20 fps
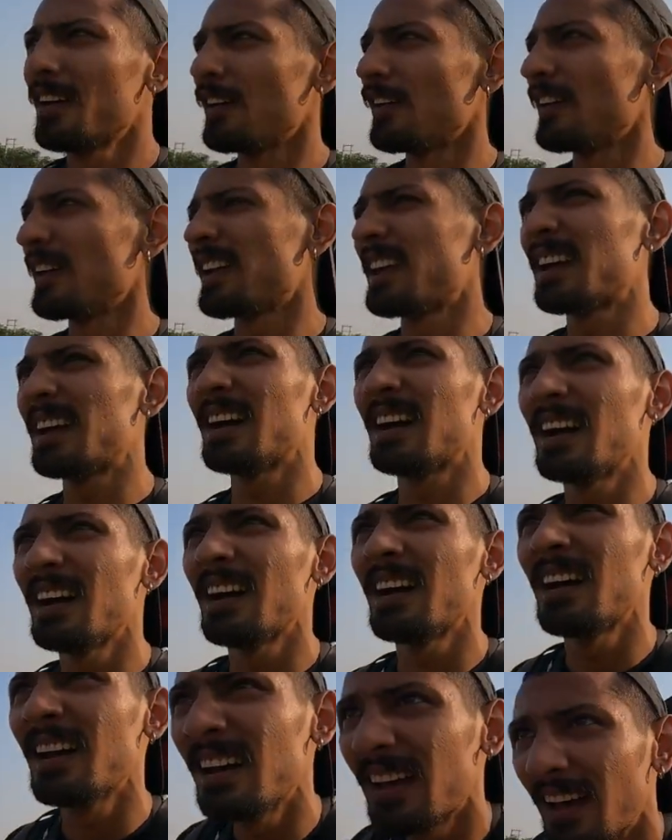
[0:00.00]
और
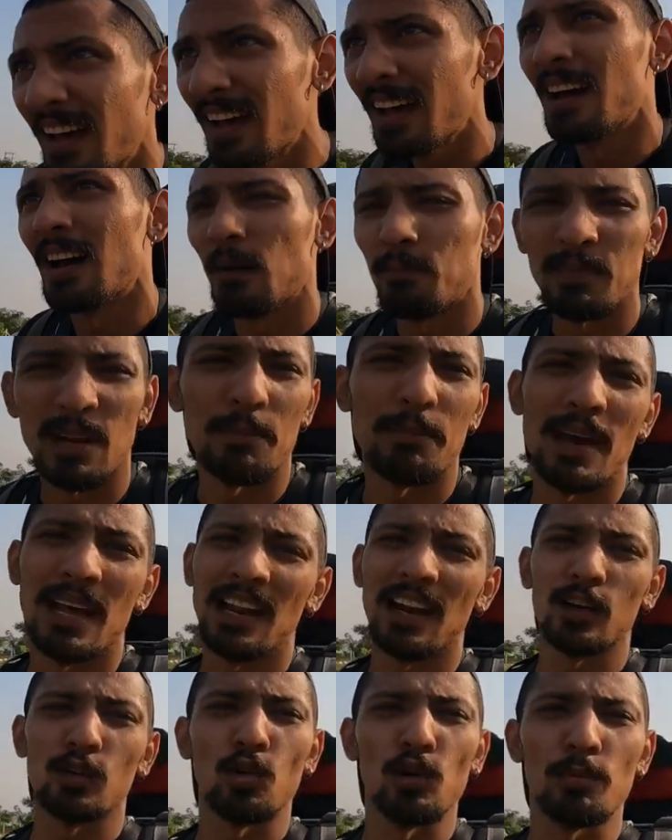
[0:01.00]
अपना
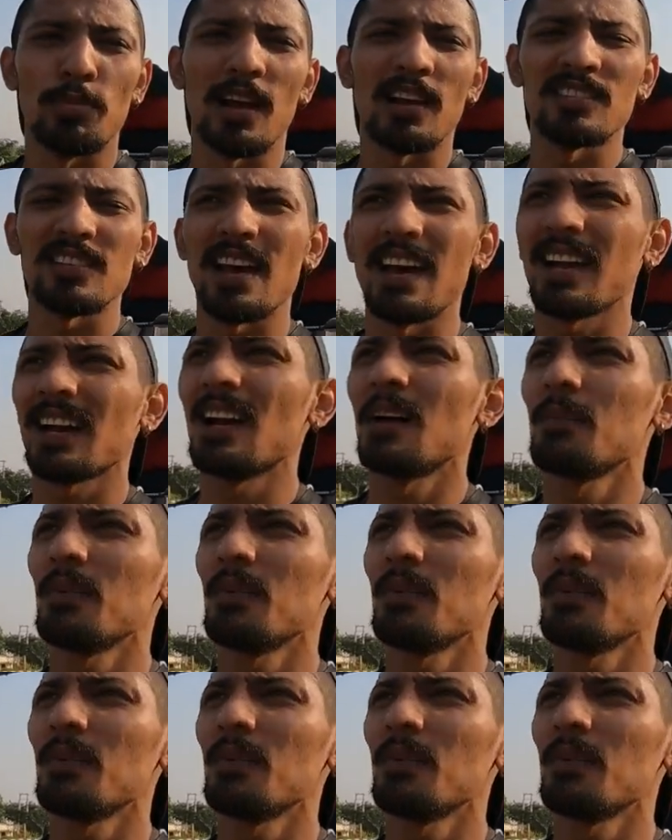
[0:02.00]
पहला टोल प्लाजा आएगा